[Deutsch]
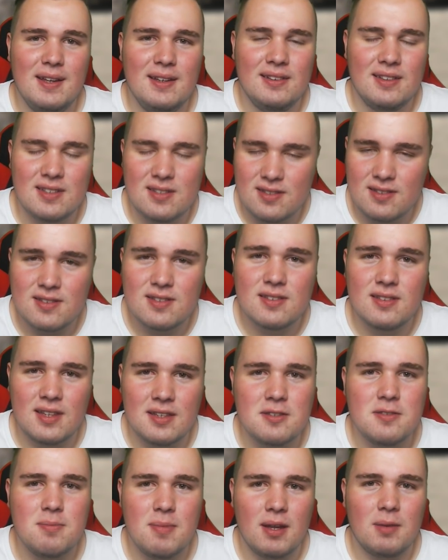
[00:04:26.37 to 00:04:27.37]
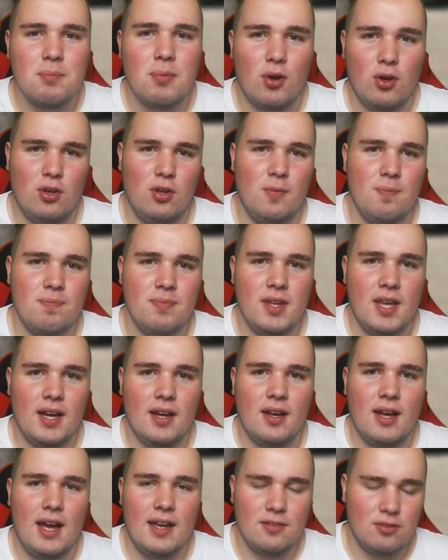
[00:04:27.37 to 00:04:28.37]
Das ist, das macht Bock.
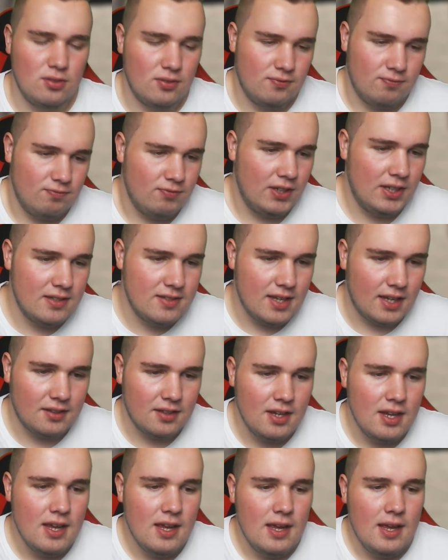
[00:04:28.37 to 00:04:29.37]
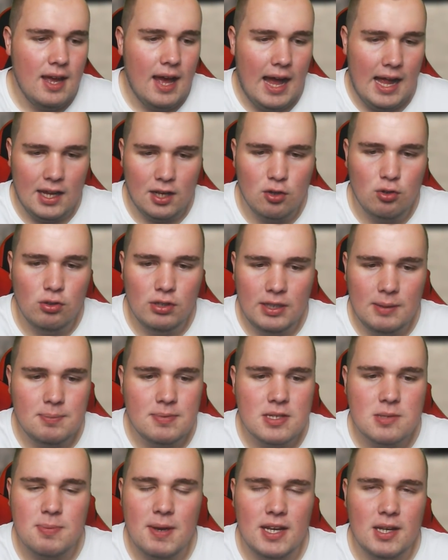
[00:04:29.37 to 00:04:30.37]
Ja, also wie gesagt, Alkohol gibt
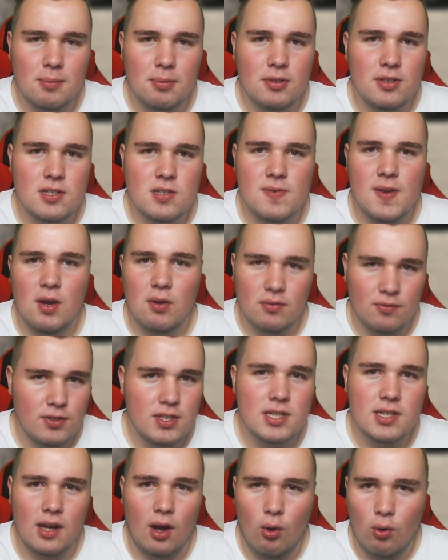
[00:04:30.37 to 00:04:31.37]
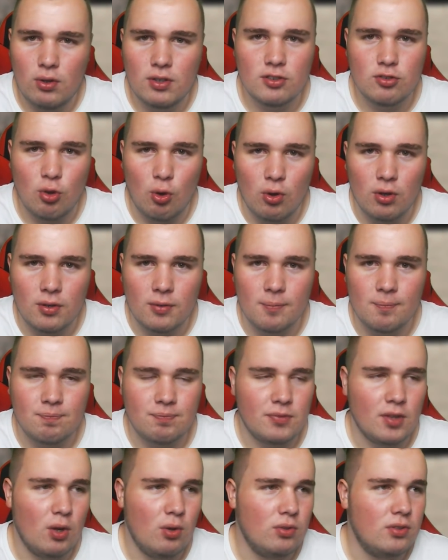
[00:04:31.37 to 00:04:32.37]
es bei der Bundeswehr und wird auch getrunken
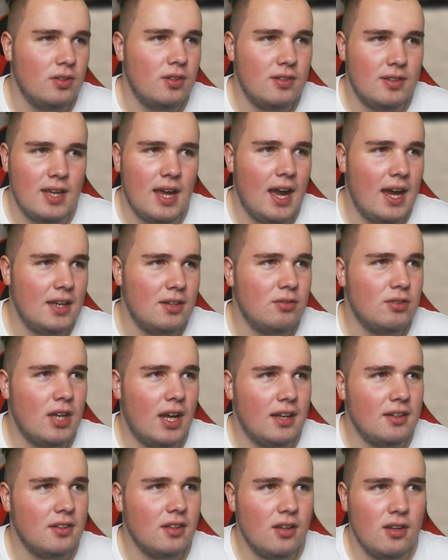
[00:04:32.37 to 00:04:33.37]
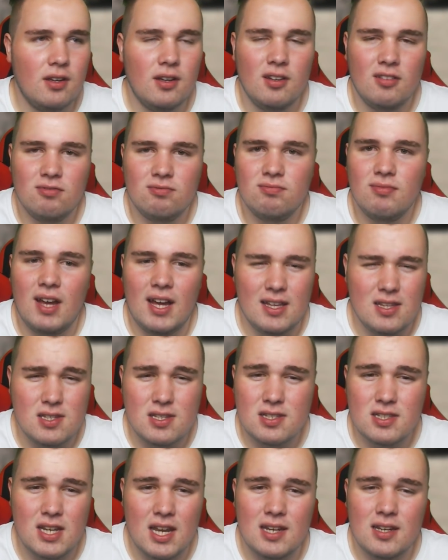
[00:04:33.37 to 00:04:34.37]
und der eine oder andere, als
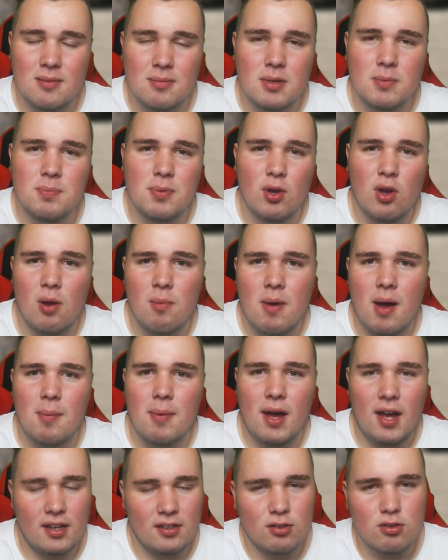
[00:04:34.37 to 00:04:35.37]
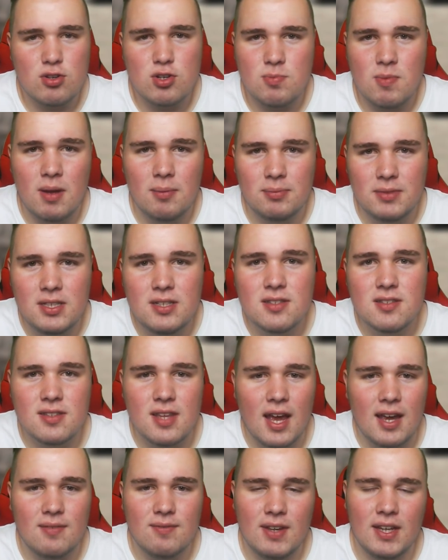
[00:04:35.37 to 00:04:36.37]
ich es leider mitbekommen habe, hat auch schon mal im Dienst
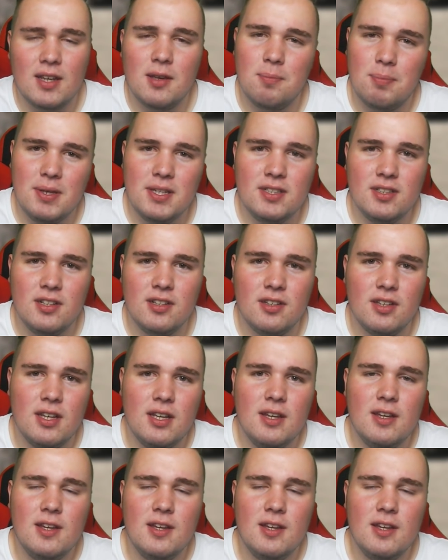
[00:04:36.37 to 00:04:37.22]
einen weggepichelt.